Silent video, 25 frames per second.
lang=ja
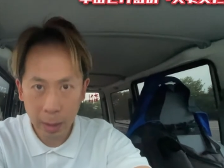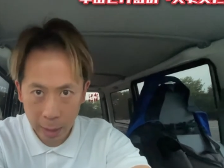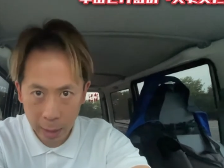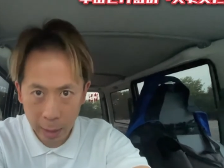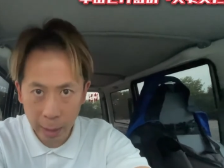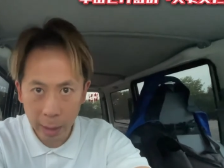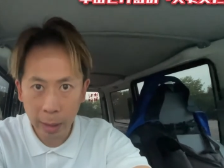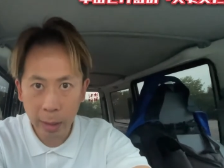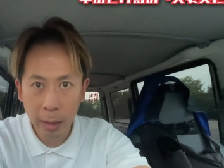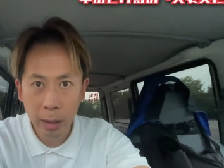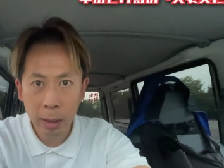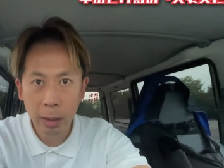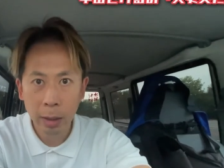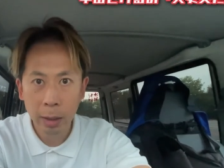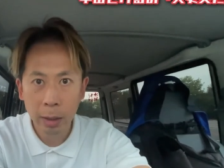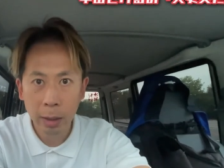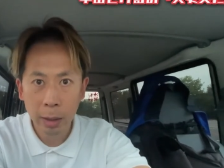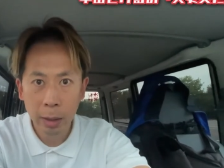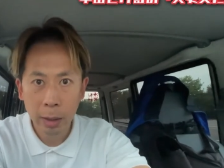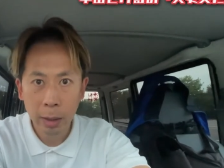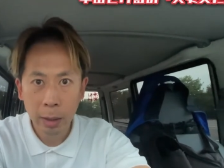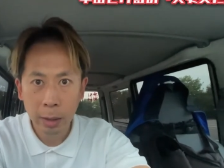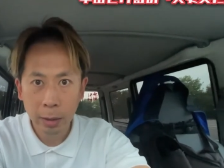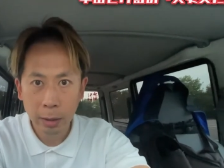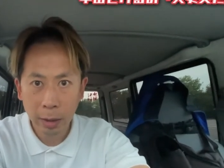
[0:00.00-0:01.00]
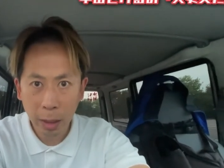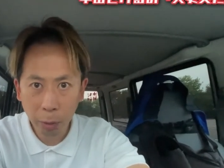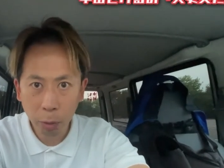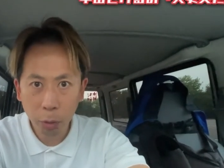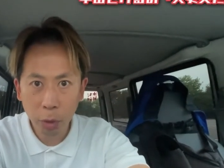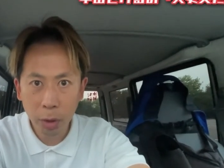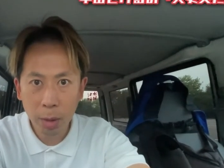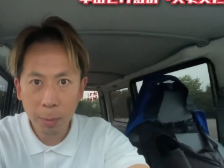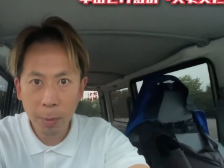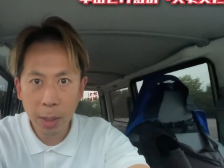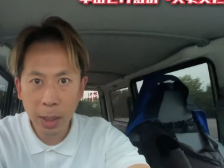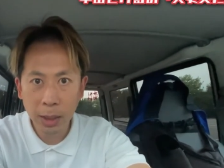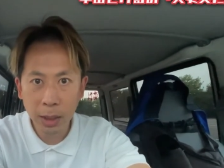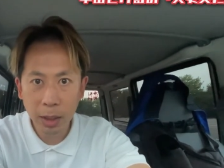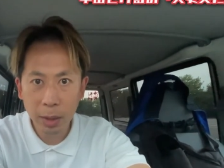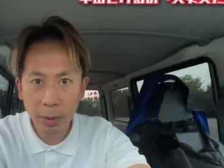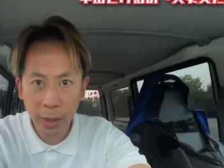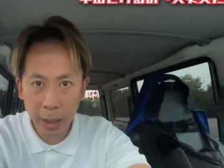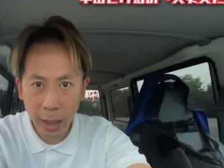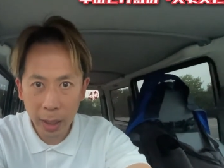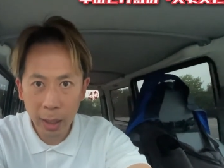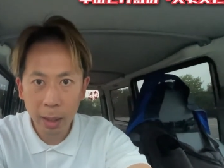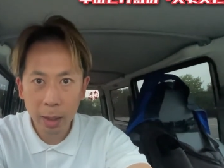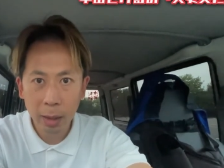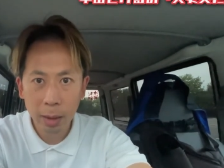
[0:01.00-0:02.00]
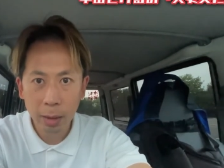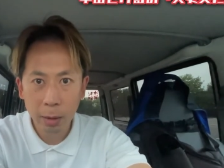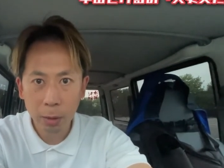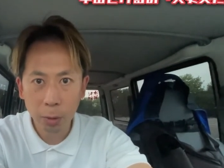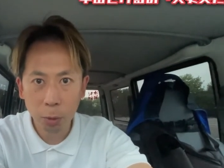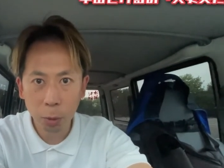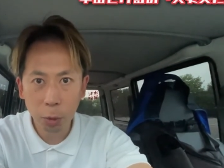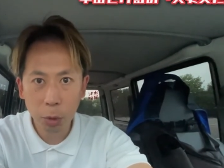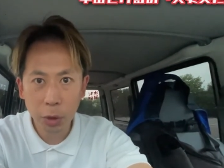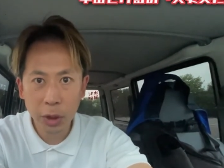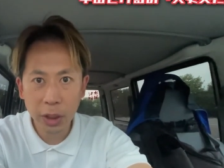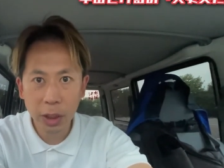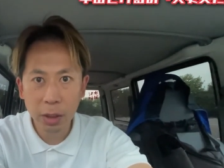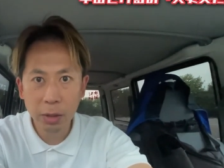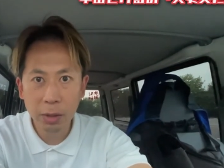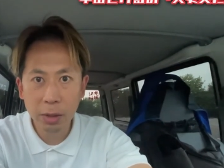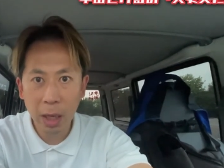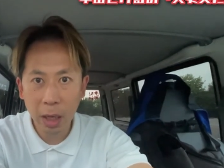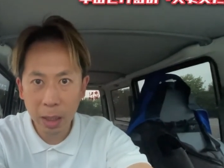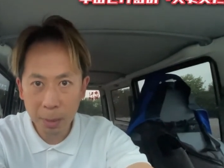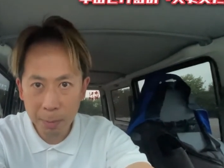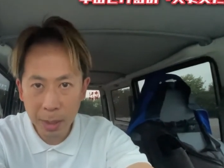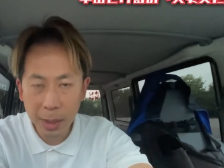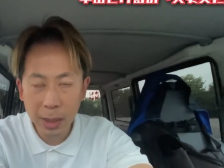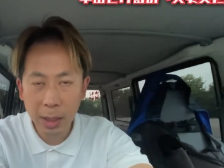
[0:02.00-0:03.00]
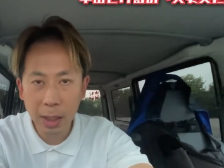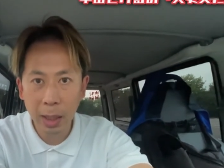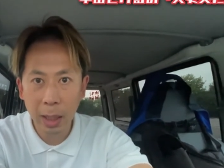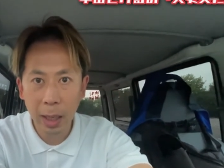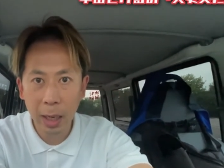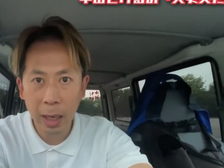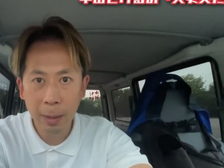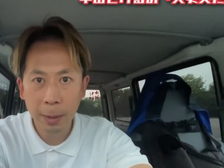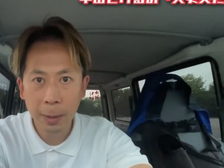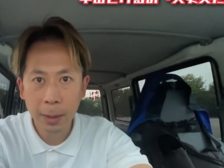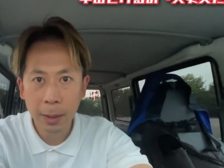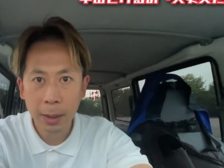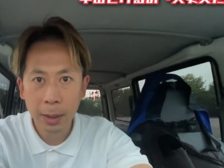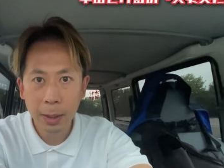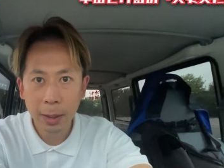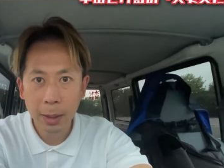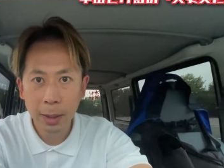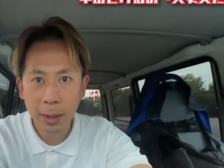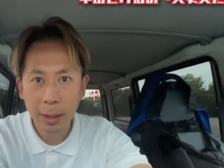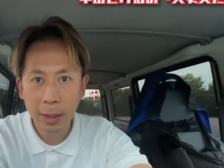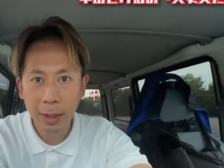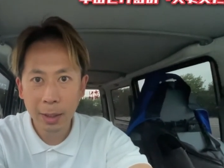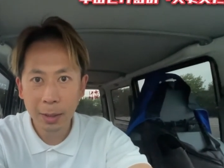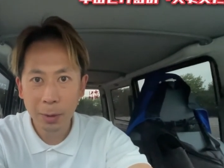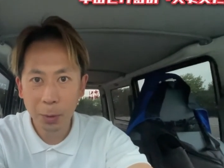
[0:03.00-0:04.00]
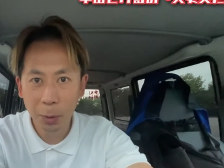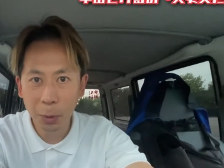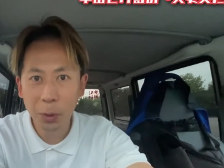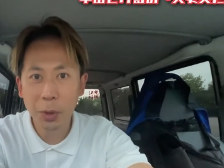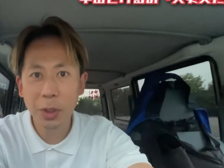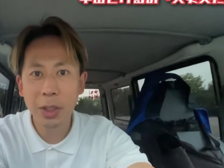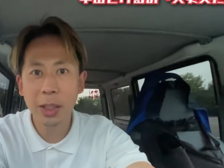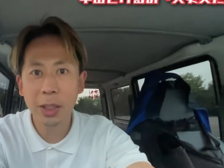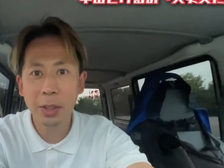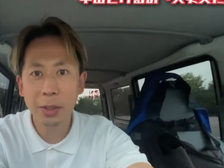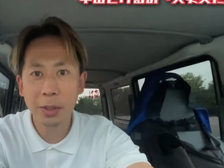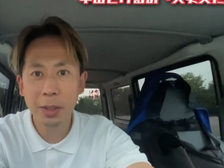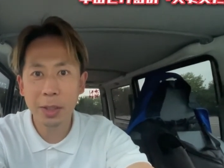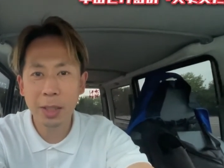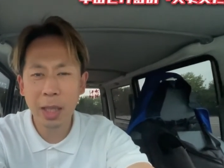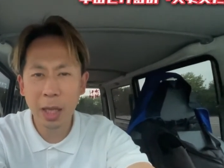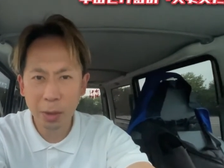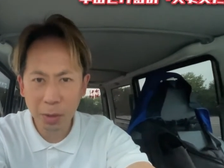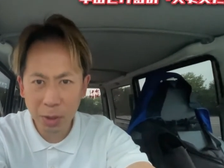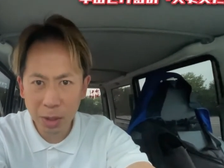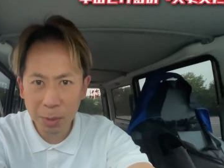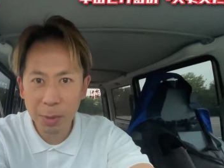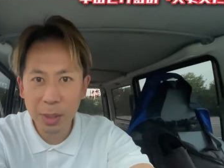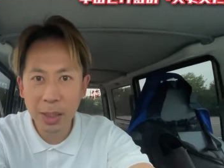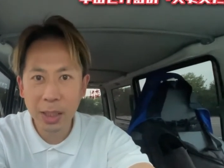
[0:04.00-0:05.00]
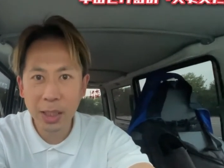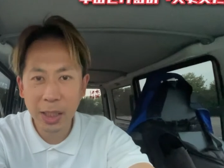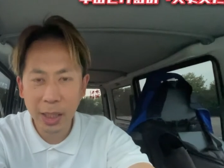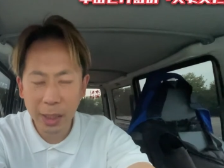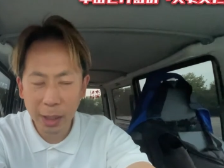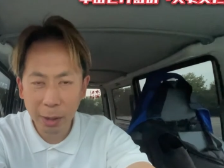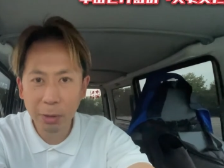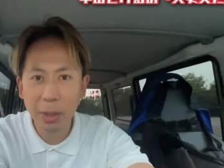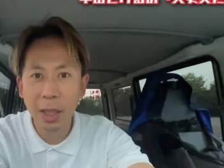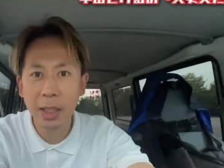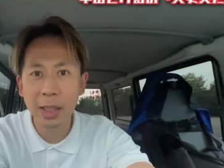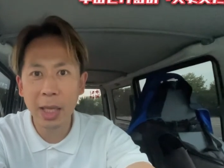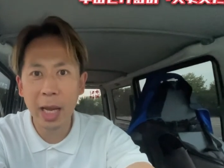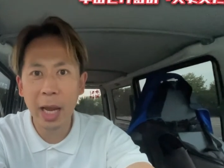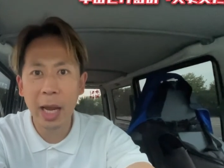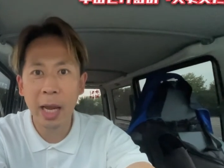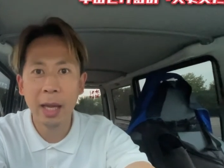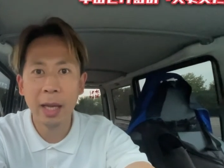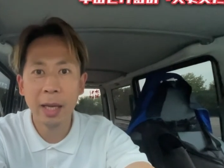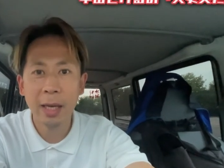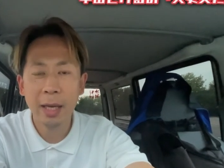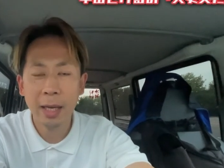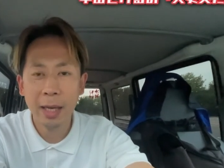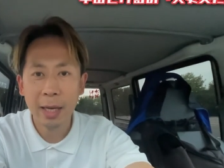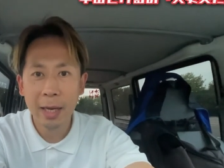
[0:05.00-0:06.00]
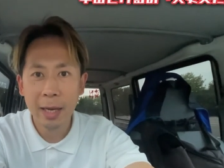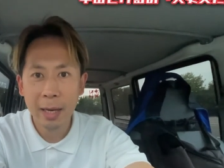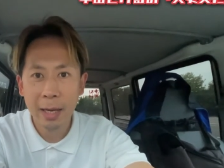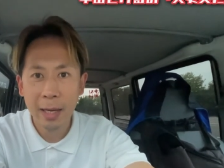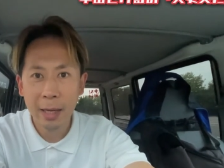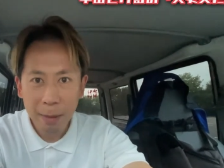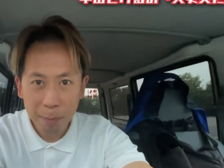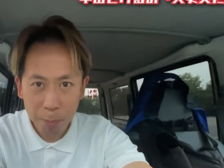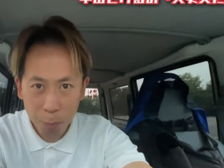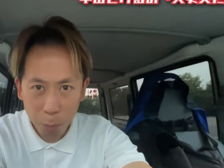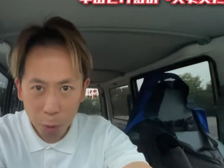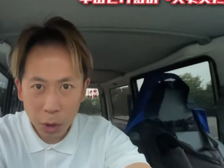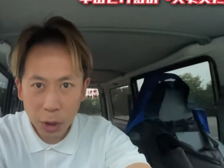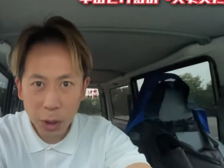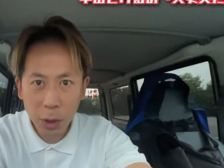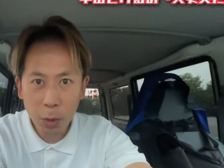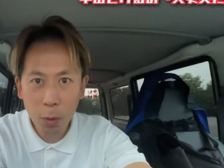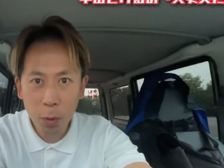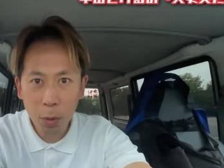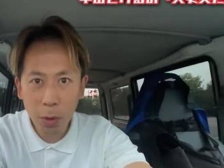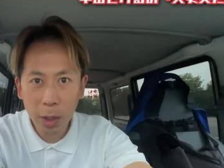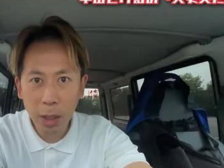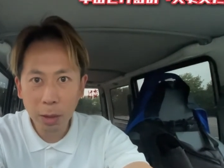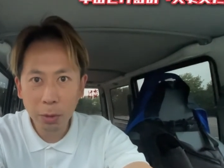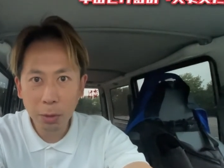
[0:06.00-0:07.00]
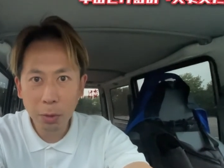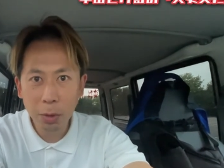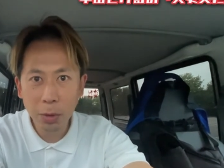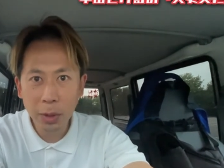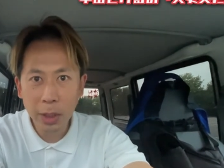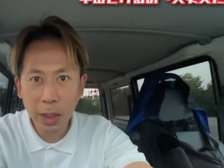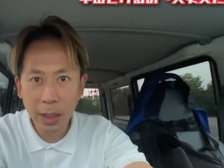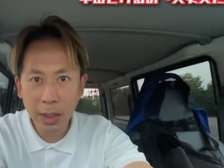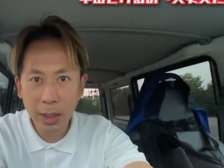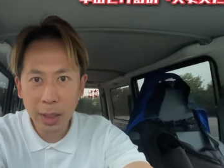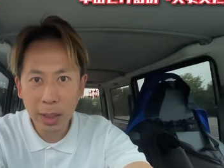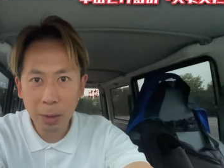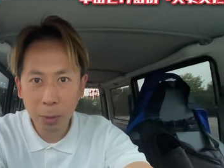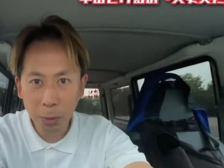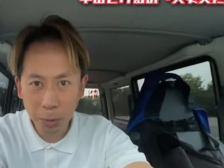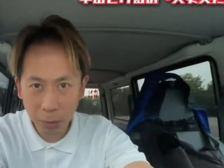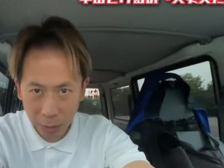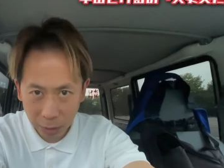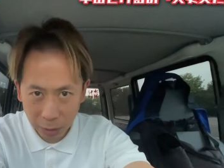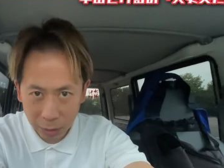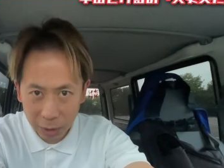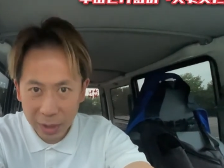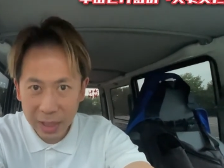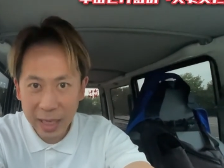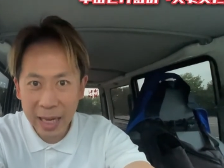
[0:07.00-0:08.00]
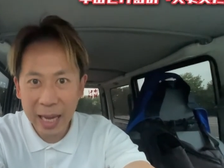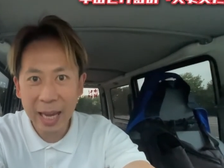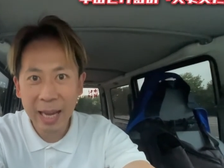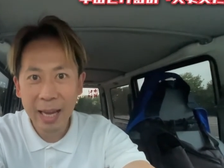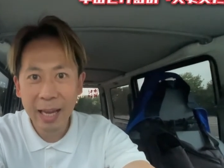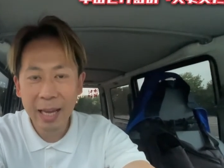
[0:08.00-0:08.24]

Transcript: い。なんといっても明日はね、ロト6ありますから、ロト6楽しみにしててください。もし高額当選したら本当に、